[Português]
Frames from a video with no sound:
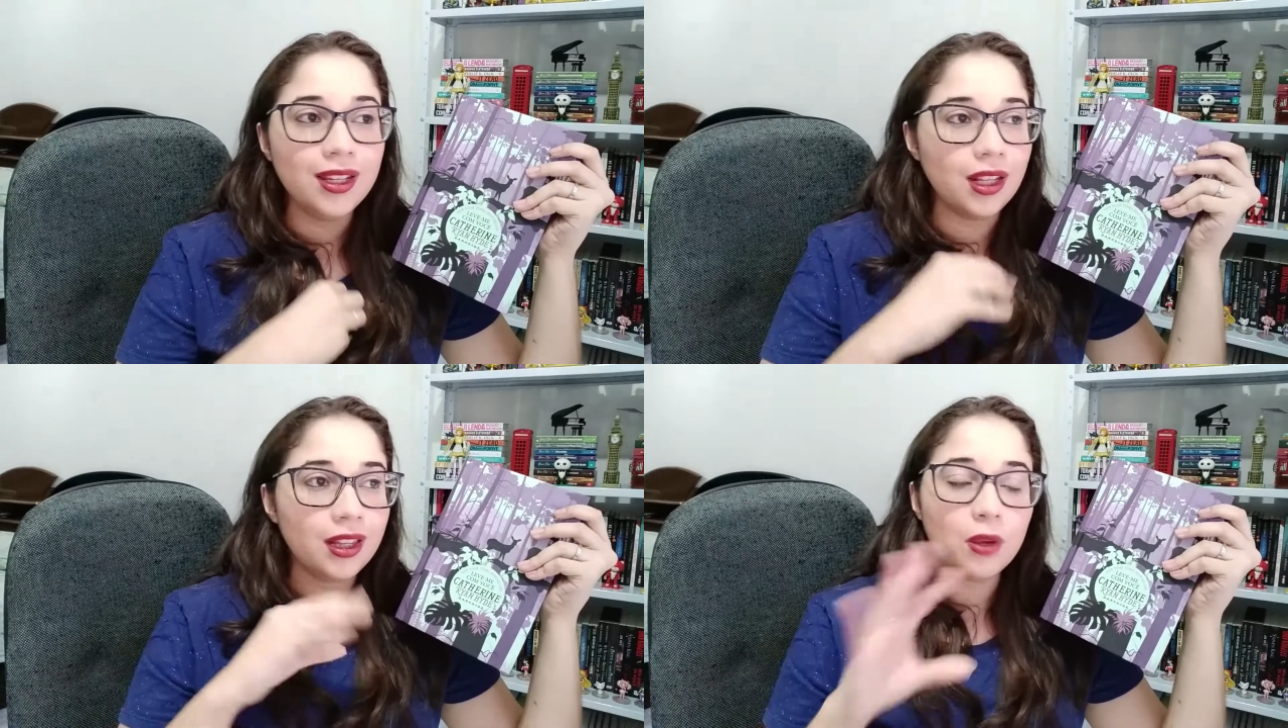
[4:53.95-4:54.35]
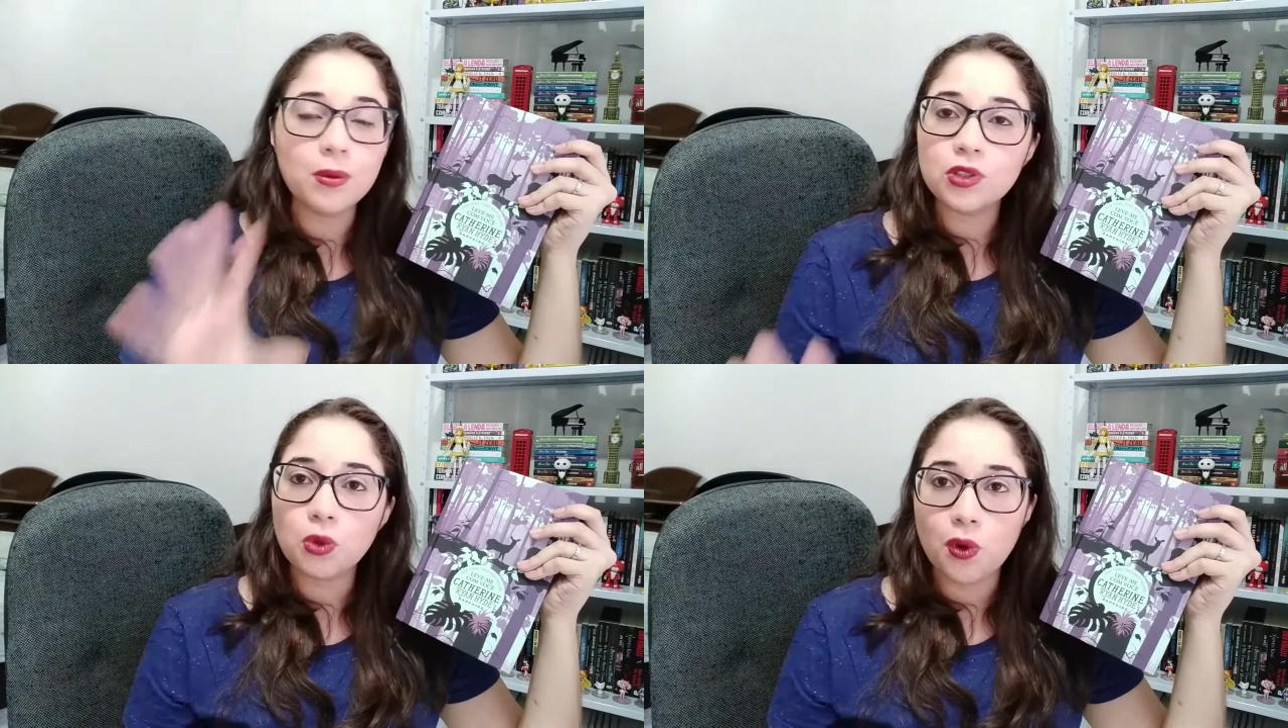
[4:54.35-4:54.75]
E tem
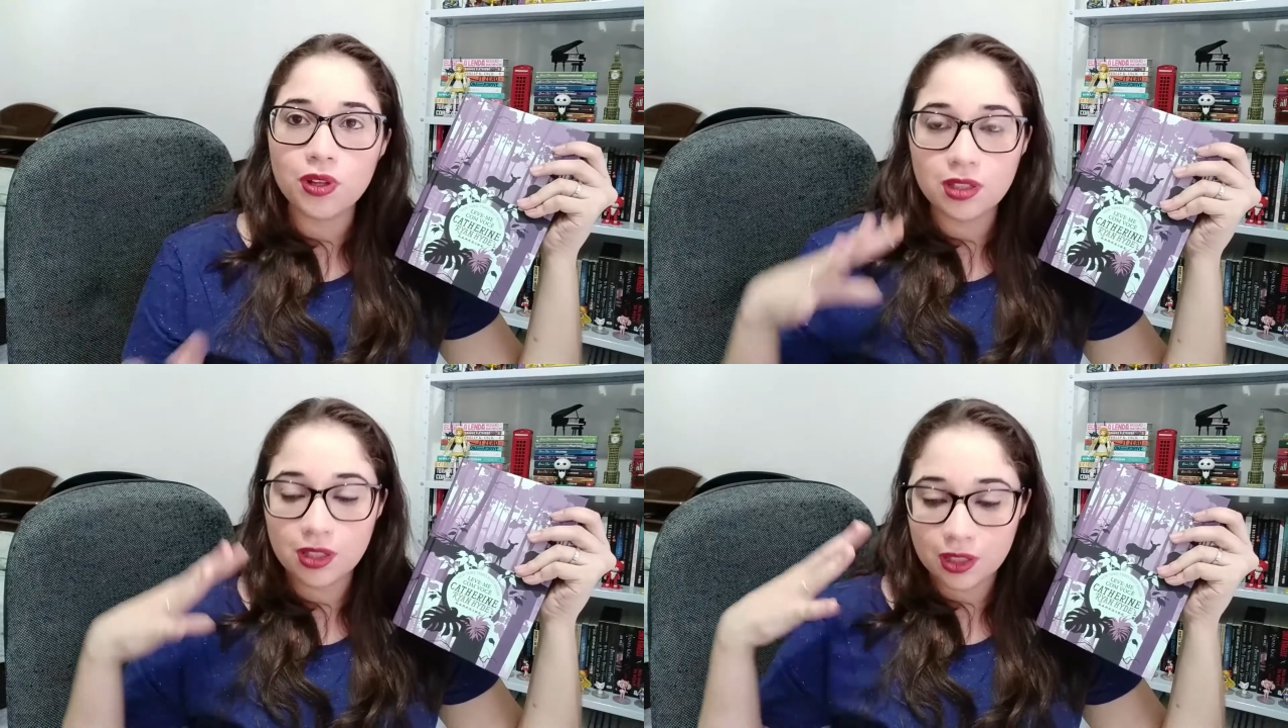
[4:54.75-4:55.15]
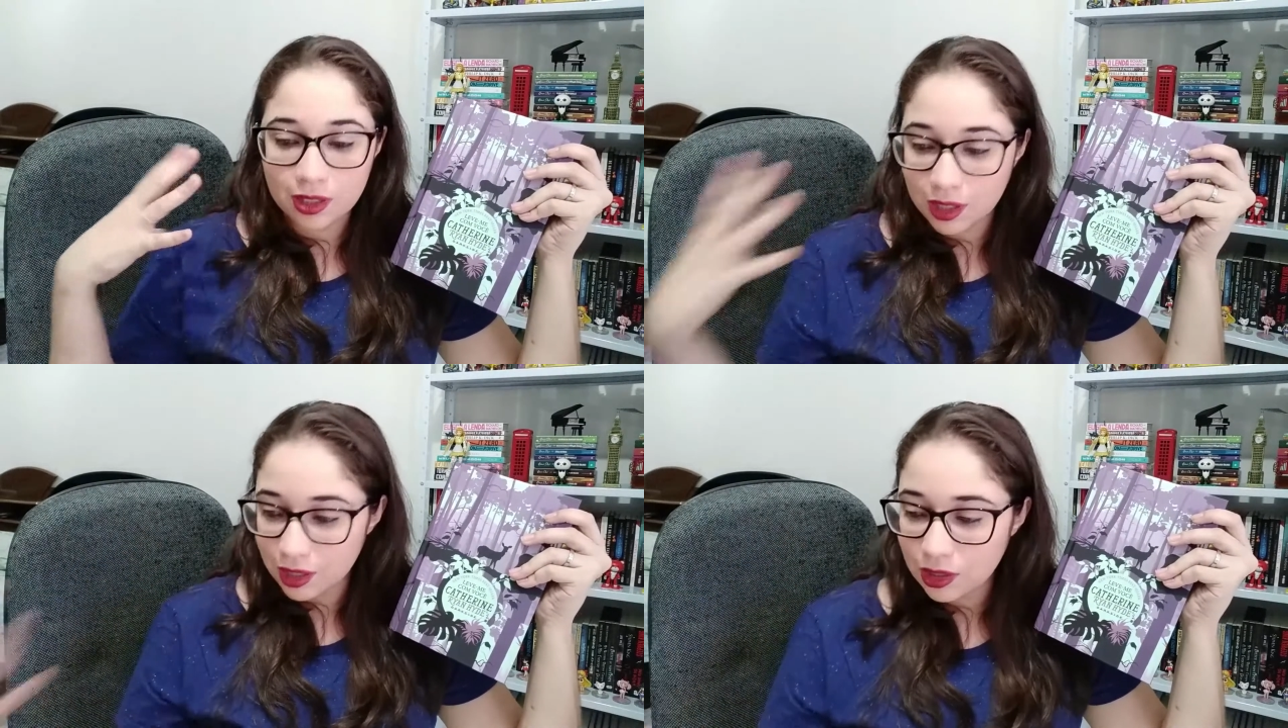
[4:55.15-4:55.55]
umas coisas que as
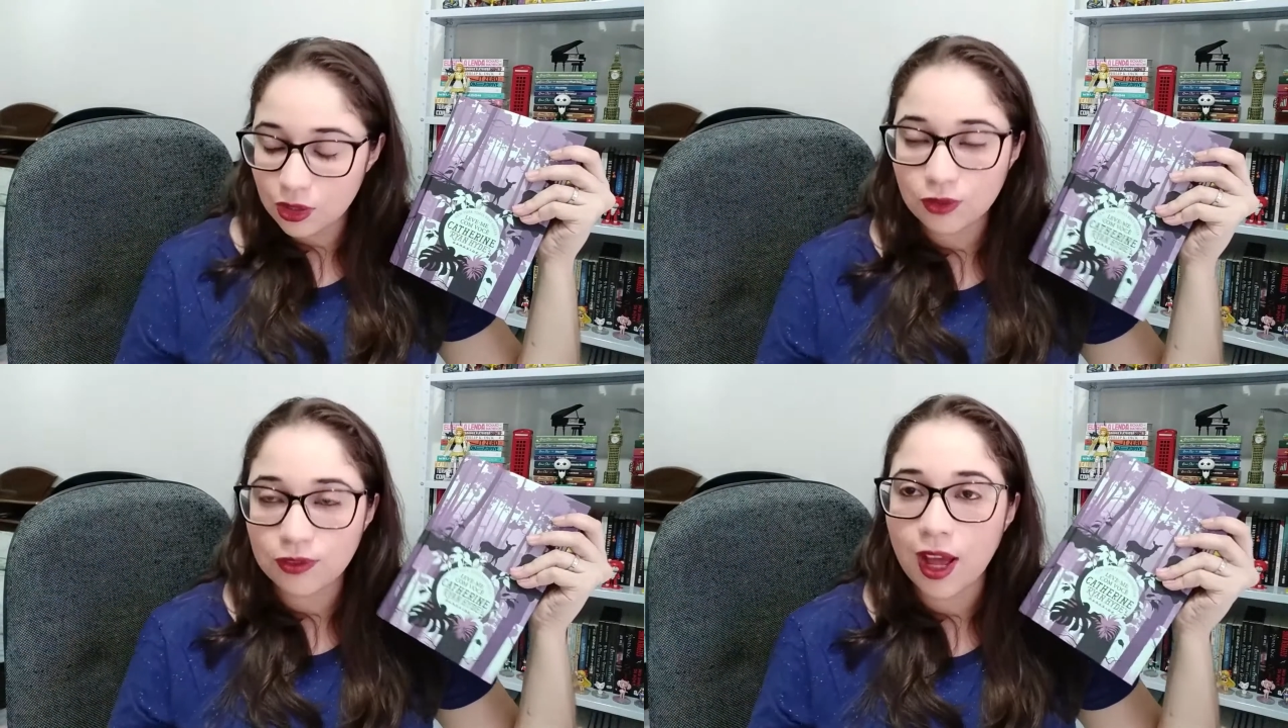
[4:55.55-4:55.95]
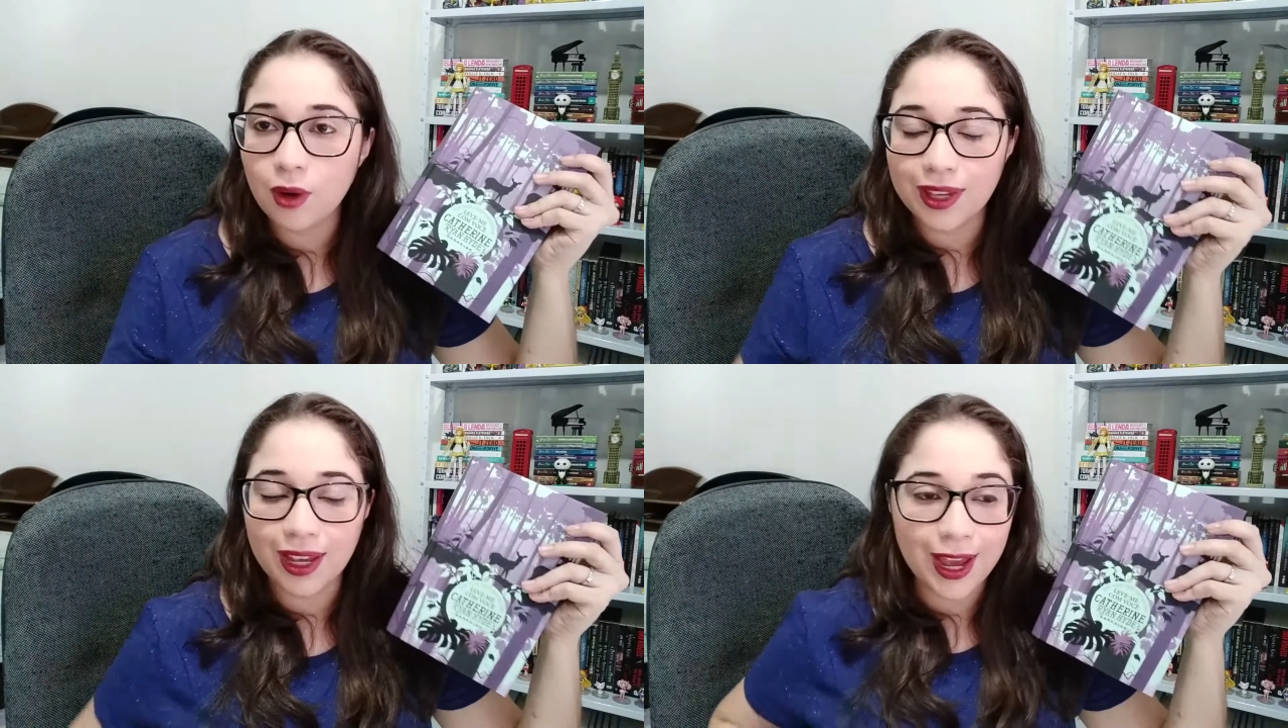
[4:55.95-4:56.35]
crianças
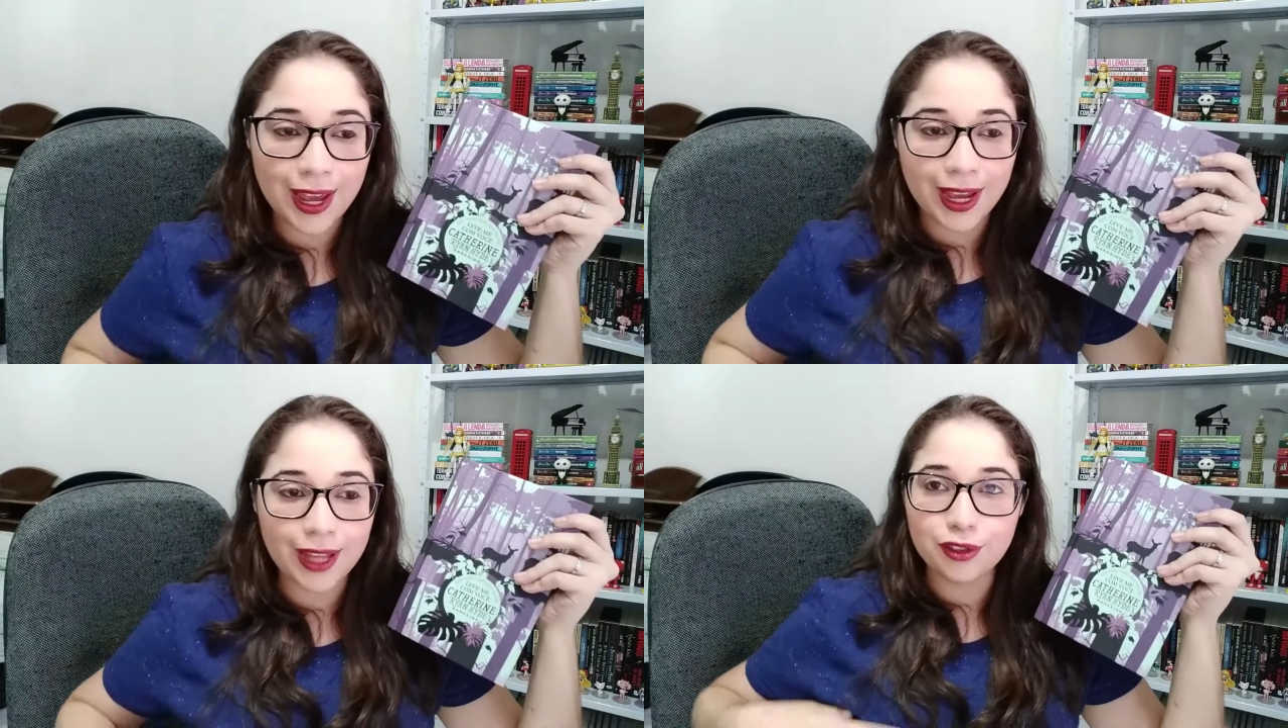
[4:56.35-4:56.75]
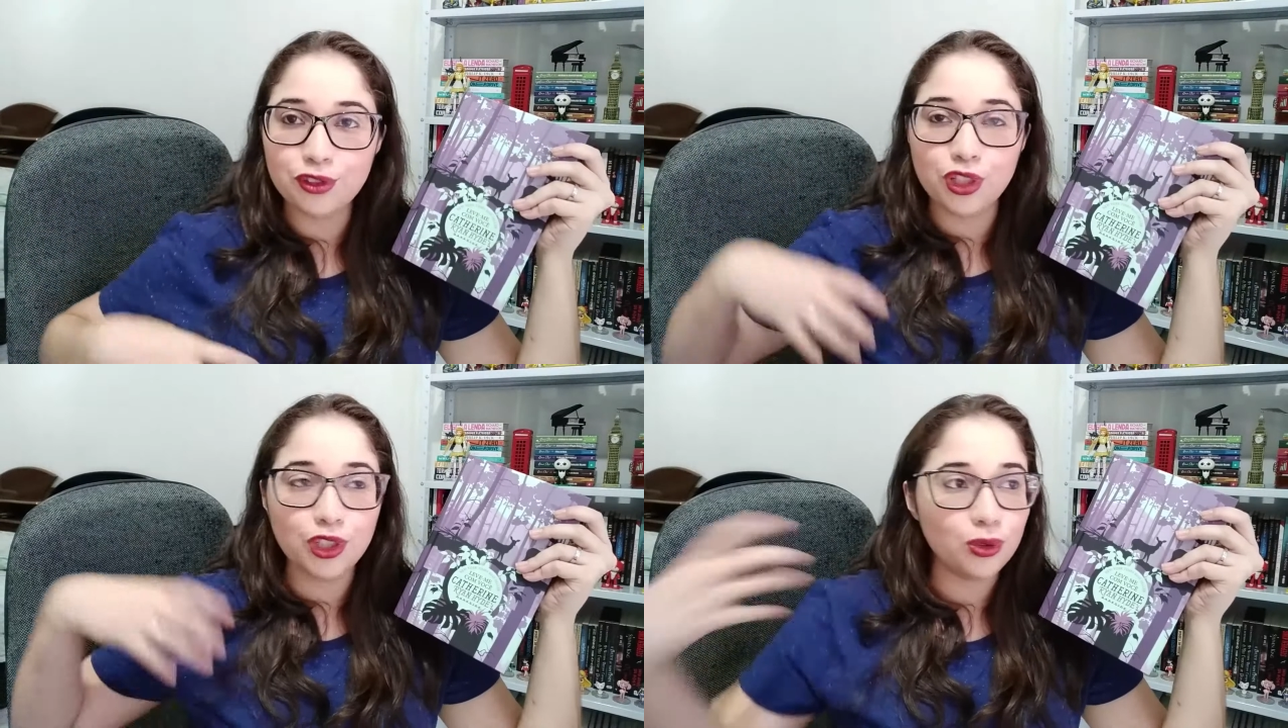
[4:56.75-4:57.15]
falam que é carregada
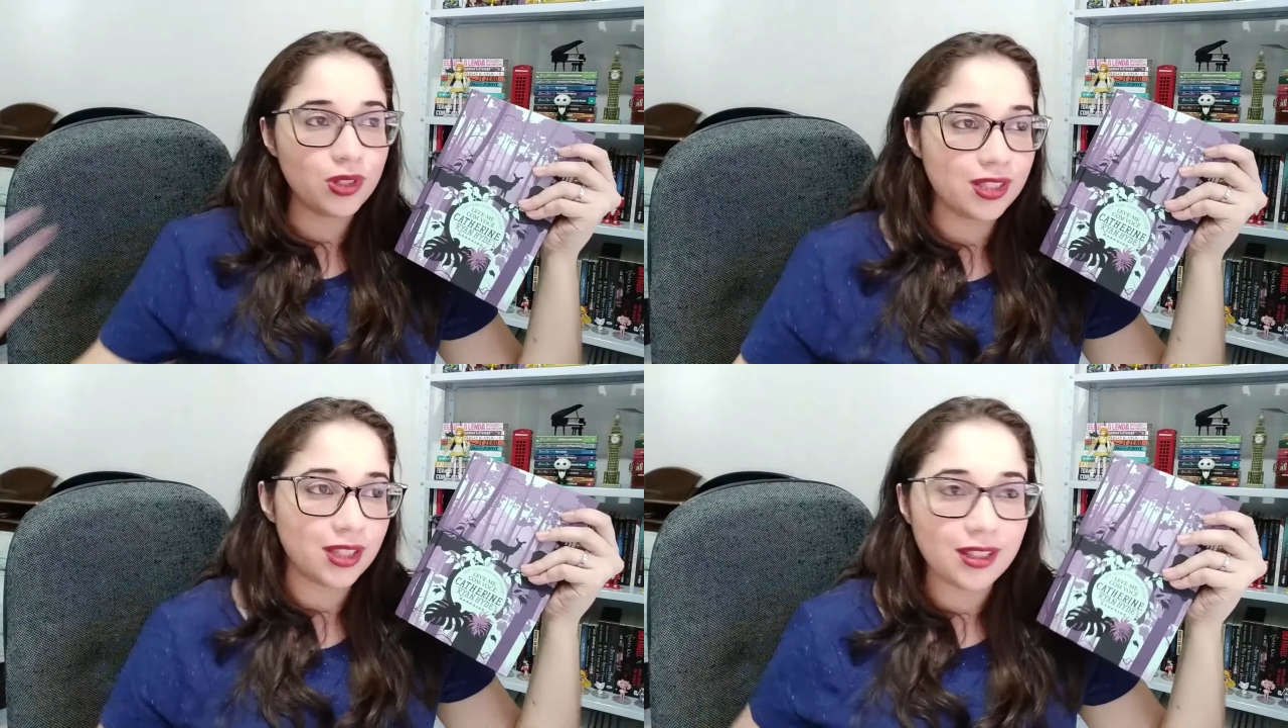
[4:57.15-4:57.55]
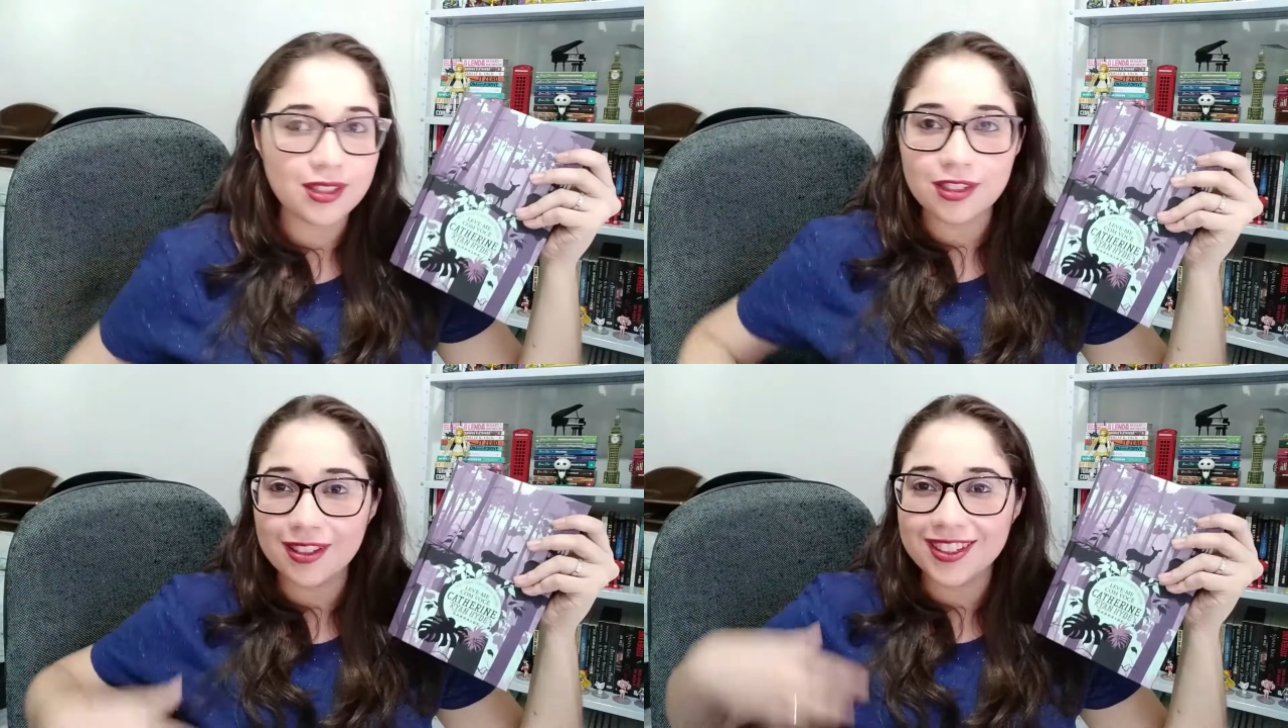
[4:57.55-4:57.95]
de
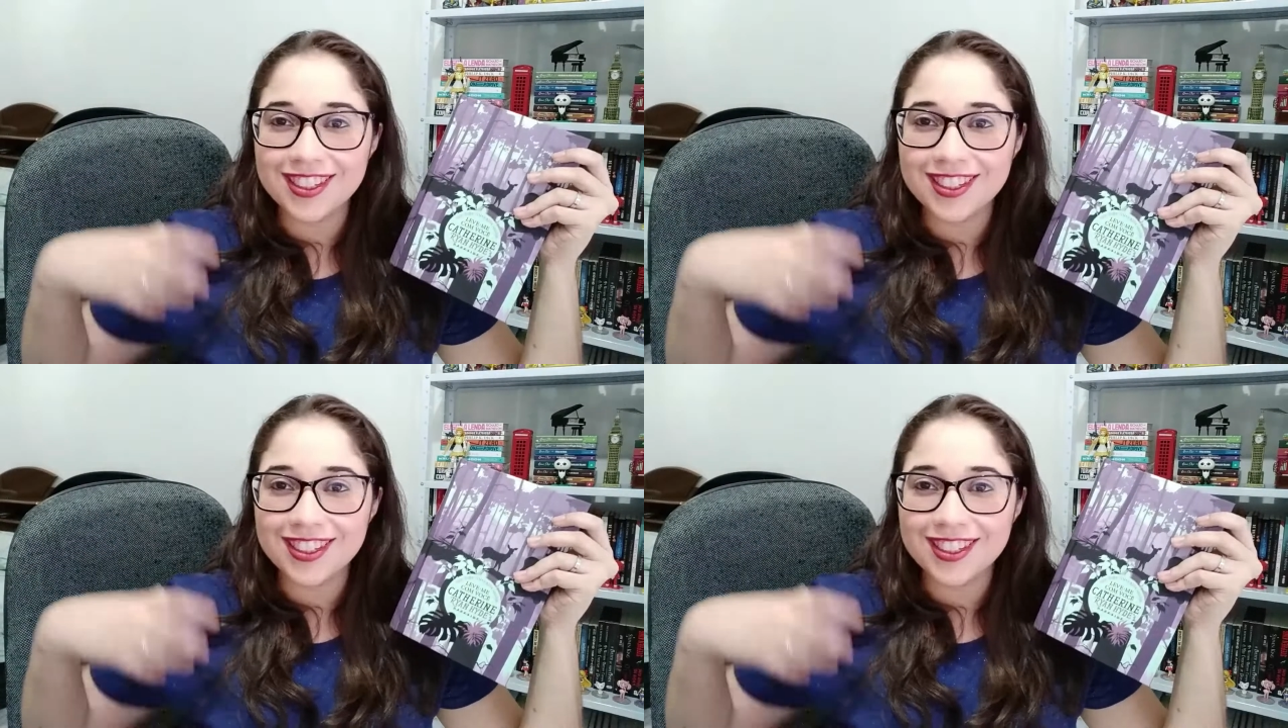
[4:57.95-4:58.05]
inocência,